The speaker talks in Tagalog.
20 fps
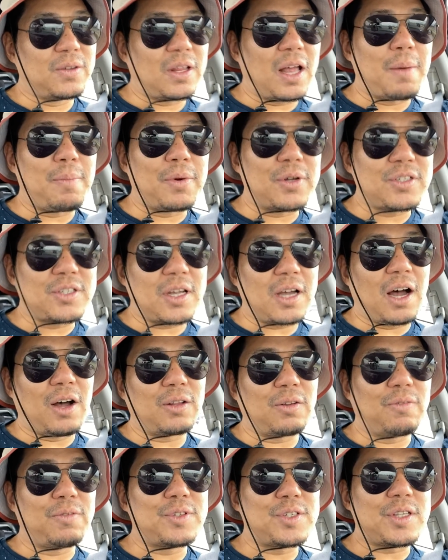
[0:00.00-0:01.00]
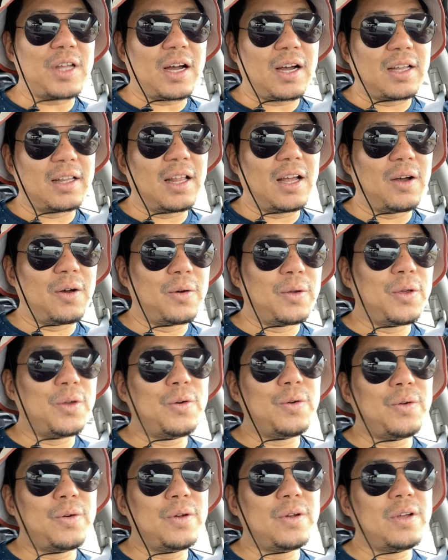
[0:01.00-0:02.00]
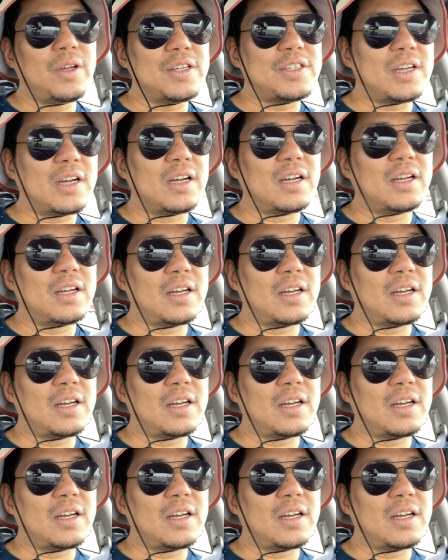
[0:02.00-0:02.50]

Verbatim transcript: tapos out of stock daw yung isang